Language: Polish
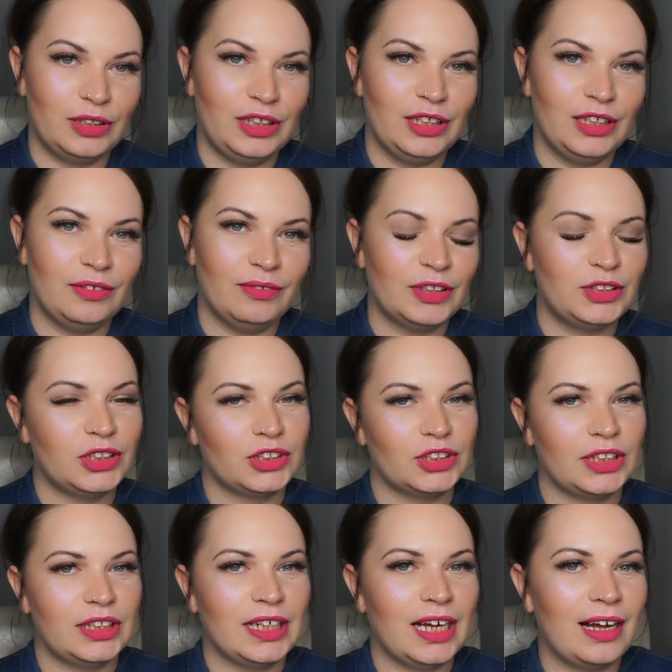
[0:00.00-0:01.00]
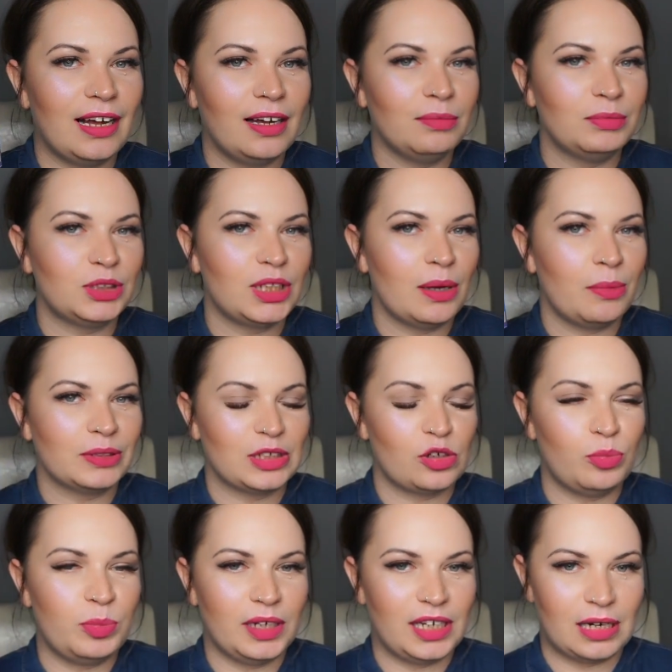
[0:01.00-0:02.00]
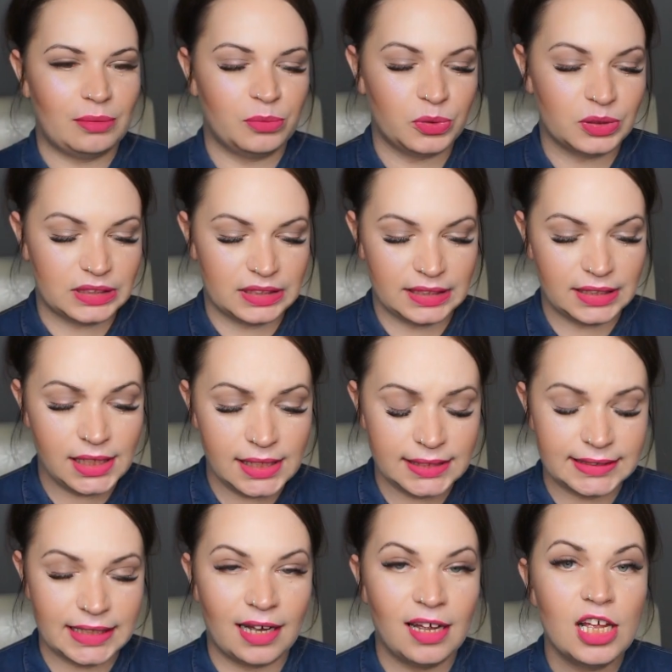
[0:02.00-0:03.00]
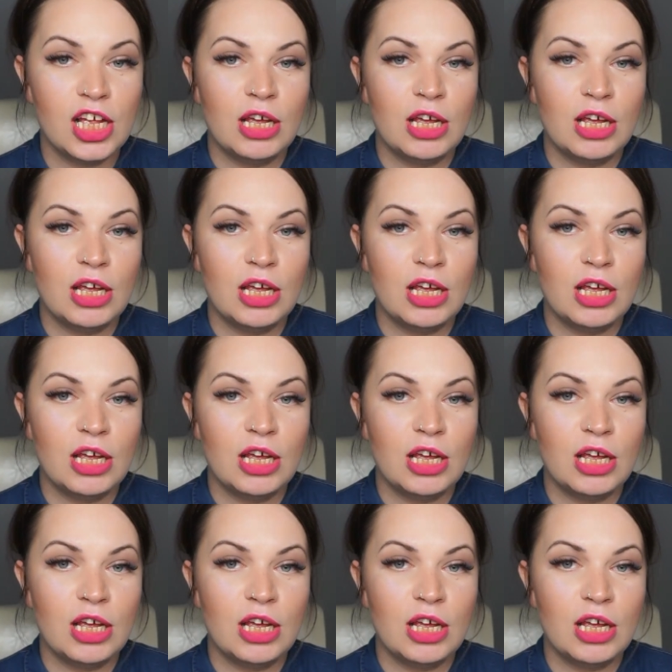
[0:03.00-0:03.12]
i wiecie, że ja myślałam o zakupie kremu z Kilsa,